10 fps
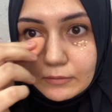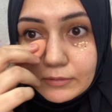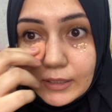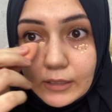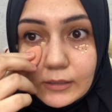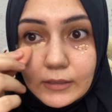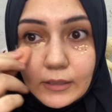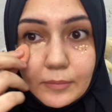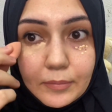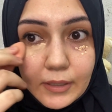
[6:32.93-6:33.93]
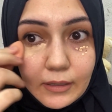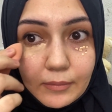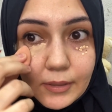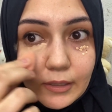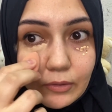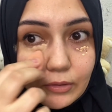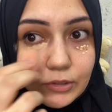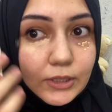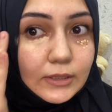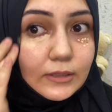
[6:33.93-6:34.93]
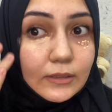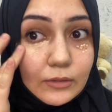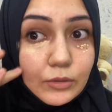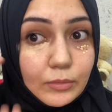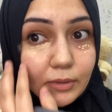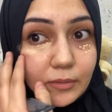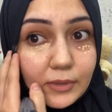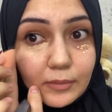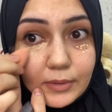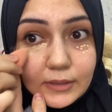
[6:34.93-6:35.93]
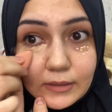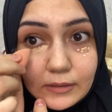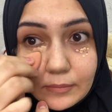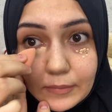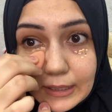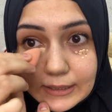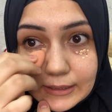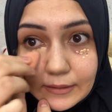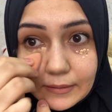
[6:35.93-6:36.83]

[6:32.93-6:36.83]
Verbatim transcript: farkını hep beraber göreceğiz. Türbanımı da batırdım. Neyse.